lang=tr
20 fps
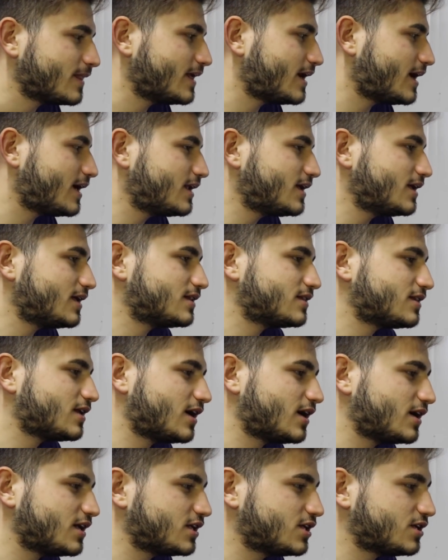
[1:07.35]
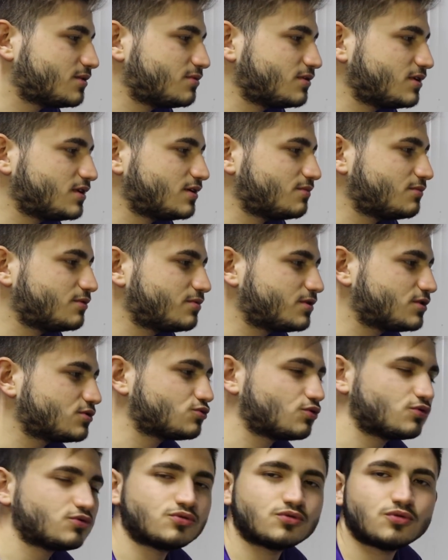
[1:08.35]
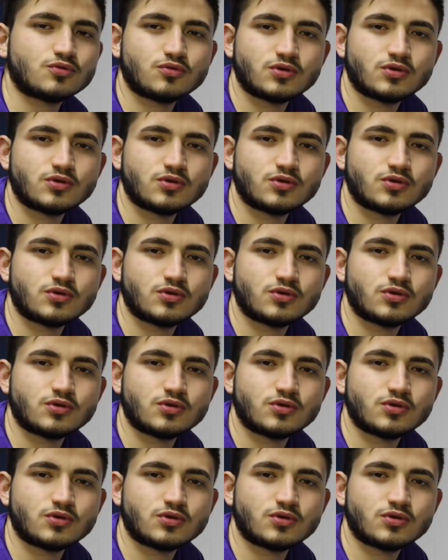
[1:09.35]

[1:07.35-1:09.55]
Yani daha 2021'in sonunda